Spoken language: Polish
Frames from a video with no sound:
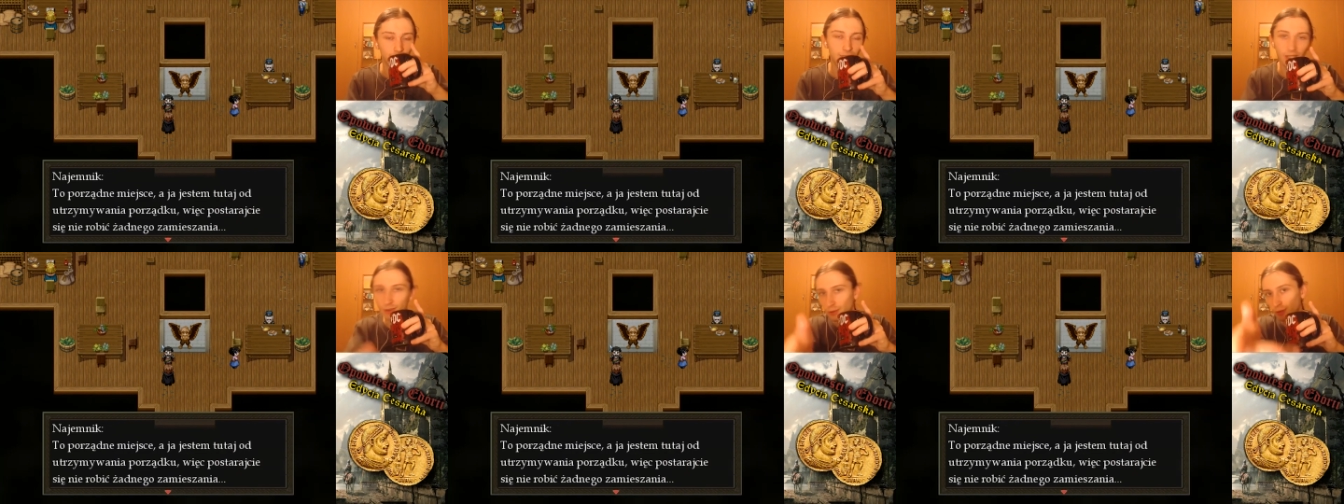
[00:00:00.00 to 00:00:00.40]

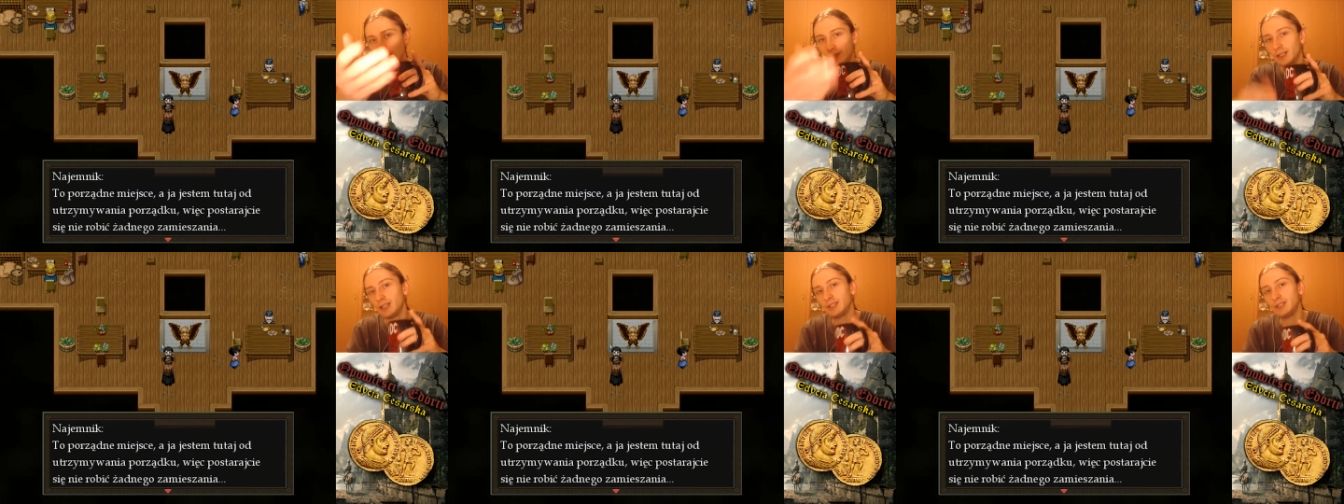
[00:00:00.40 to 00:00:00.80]
No ciężko
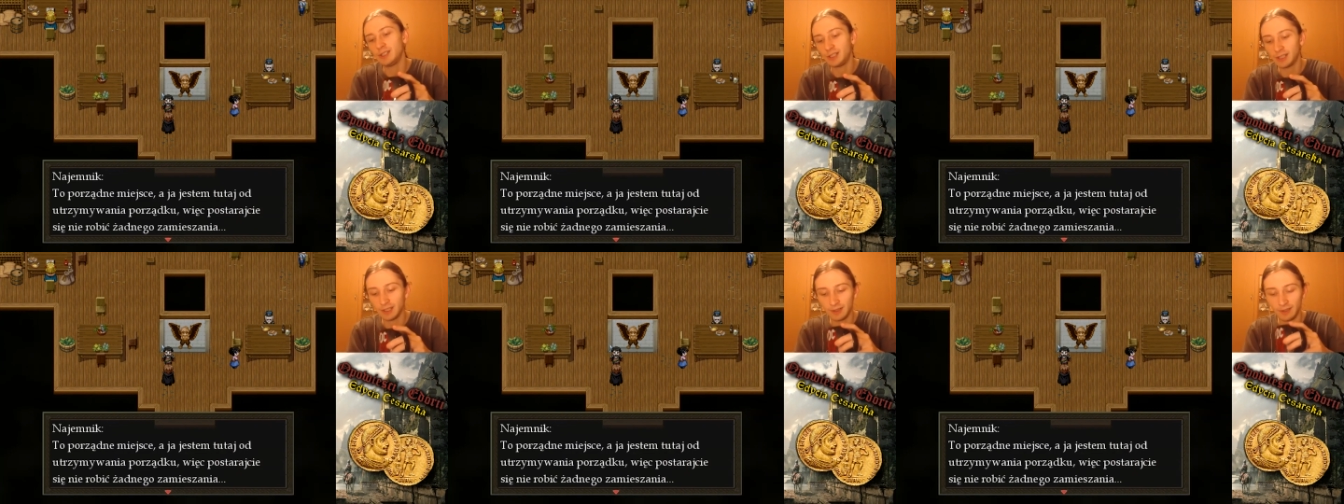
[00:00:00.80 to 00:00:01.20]

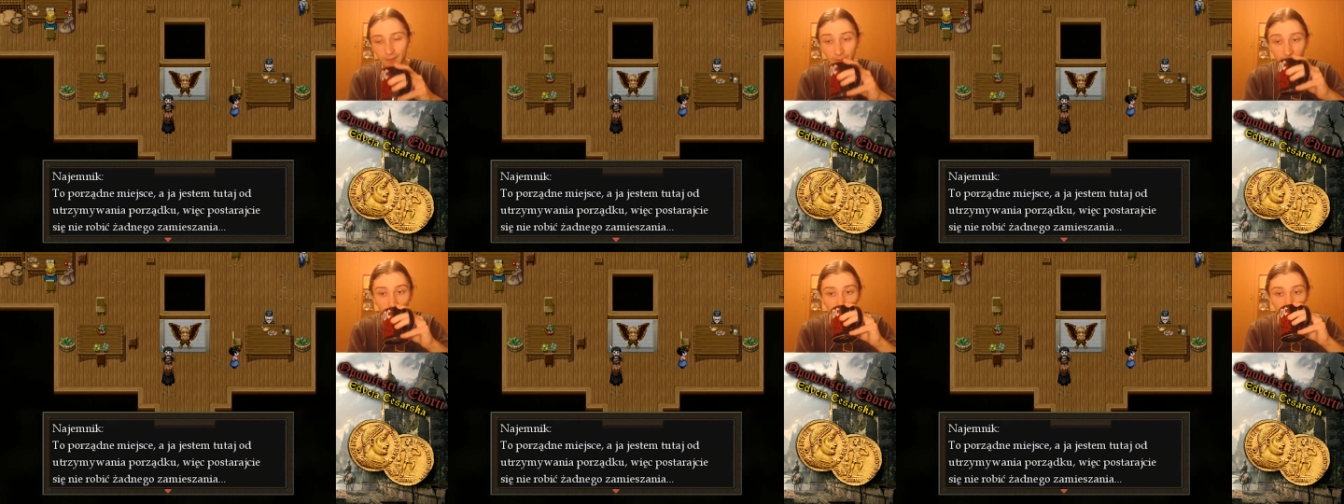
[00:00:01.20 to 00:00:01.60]
określić ten
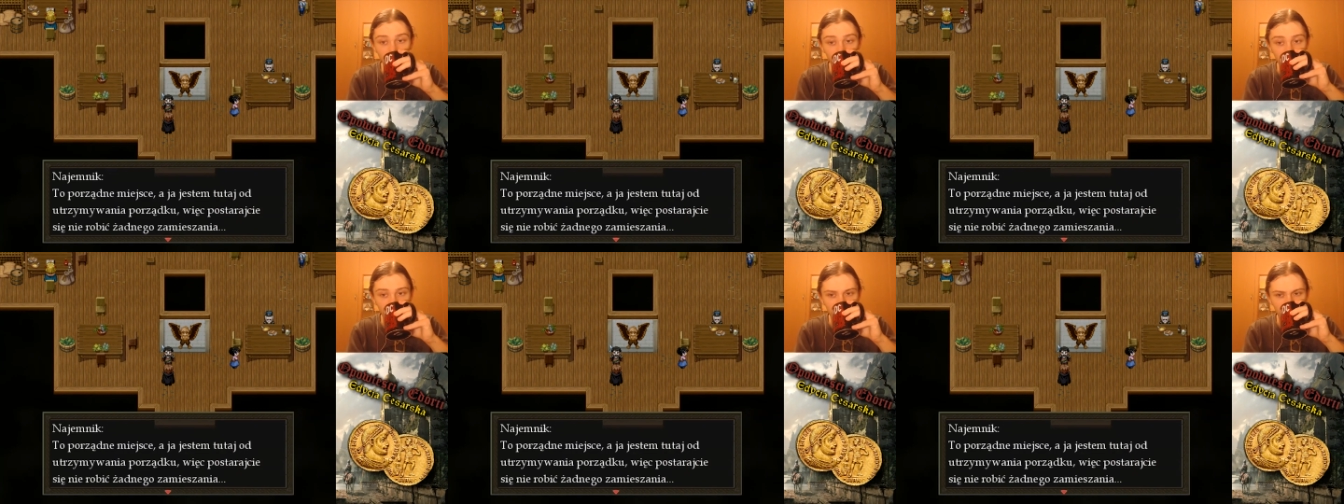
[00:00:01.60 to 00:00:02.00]

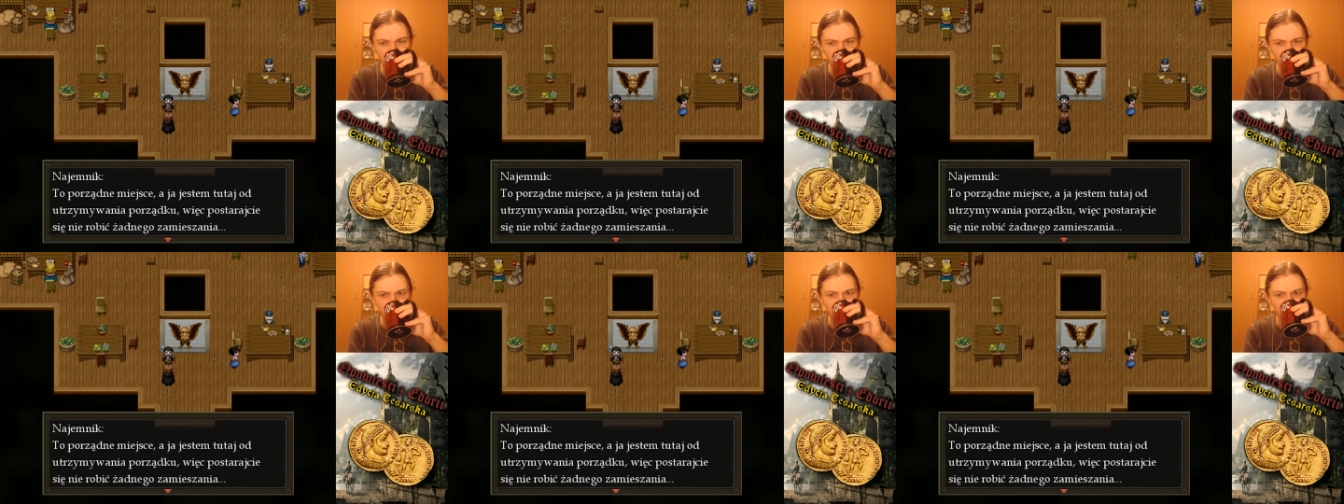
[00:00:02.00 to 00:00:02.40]
materiał tutaj
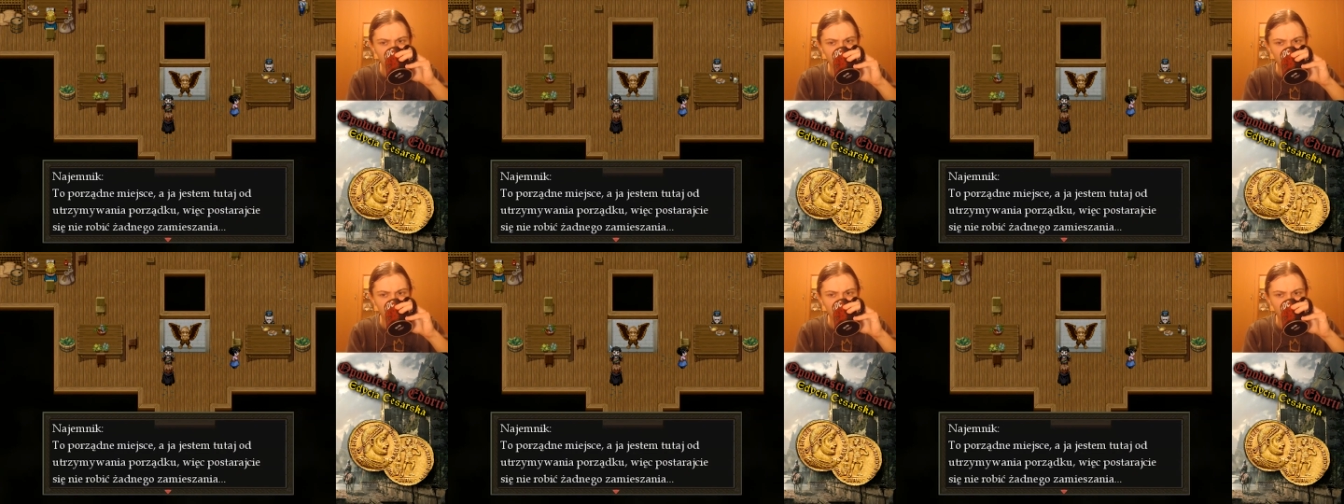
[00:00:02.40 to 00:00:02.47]
przy,